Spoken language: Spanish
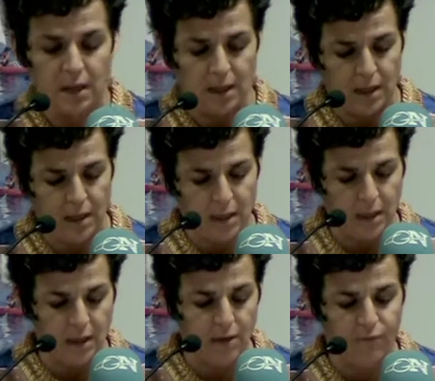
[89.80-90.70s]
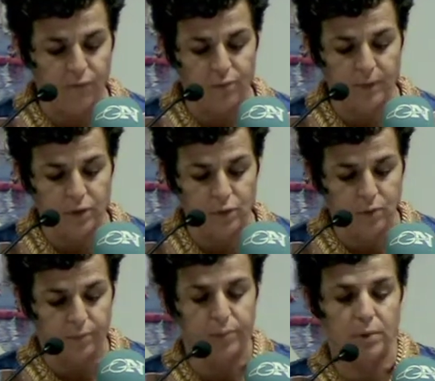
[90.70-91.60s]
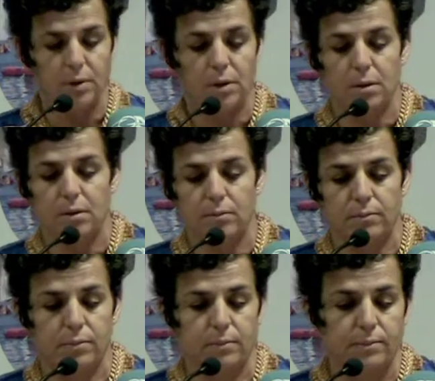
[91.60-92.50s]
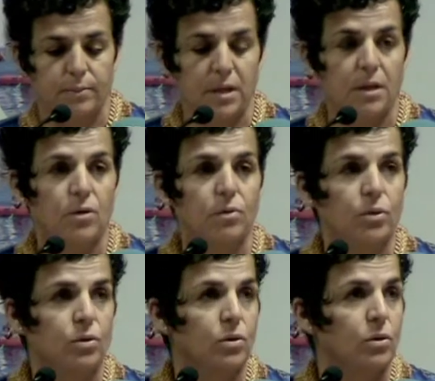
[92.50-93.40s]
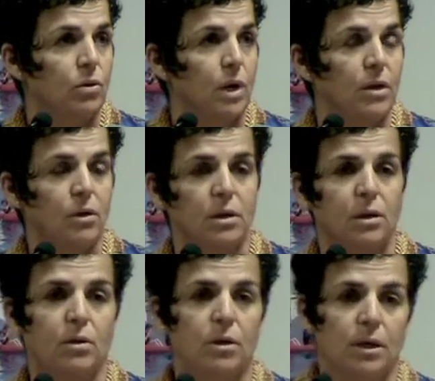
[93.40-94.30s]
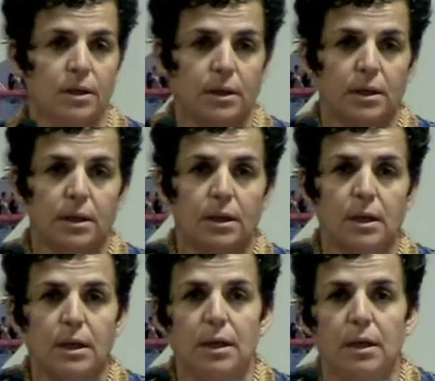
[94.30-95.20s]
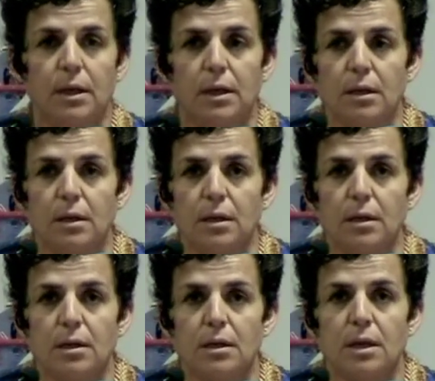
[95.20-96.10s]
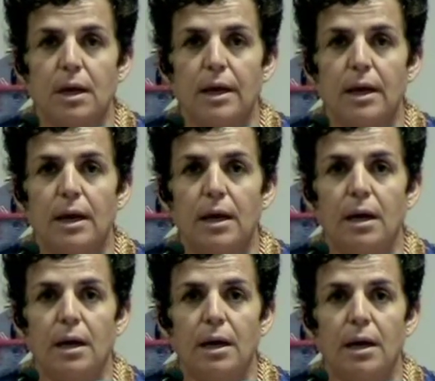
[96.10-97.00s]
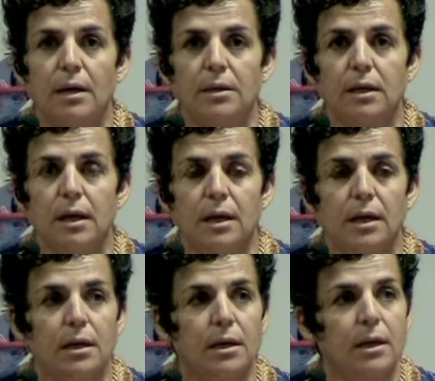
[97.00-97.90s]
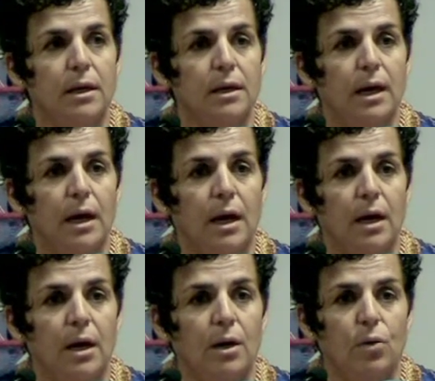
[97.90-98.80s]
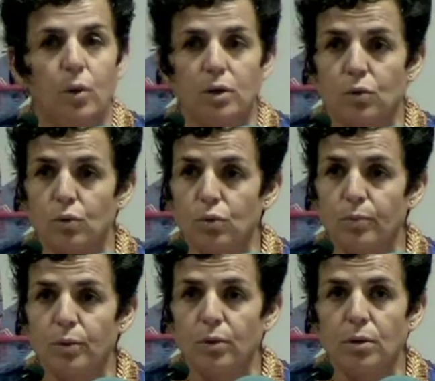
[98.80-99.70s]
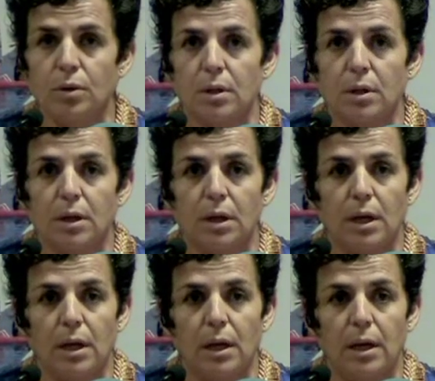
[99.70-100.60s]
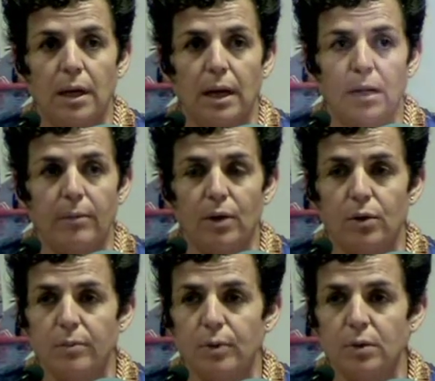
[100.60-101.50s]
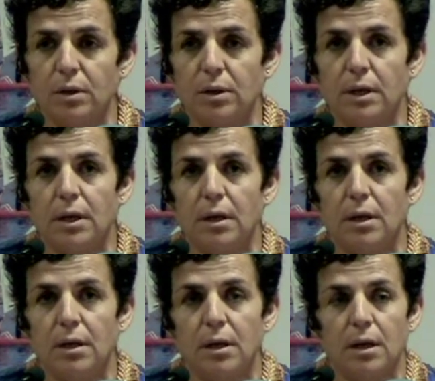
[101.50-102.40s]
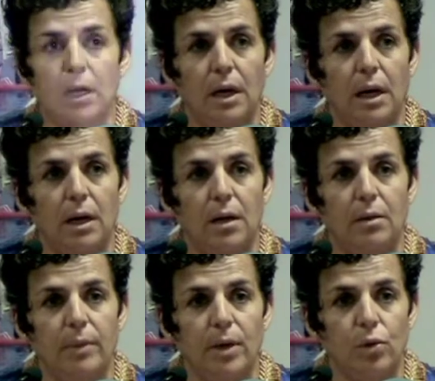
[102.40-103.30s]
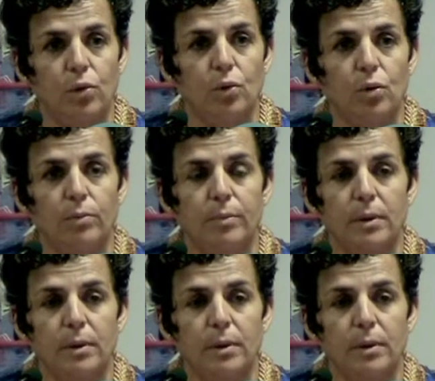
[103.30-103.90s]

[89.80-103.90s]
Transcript: El formato pues, va a ser como todos los años anteriores. Eh, se hará entrega a cuatro grupos, eh, al mejor deportista, al mejor club,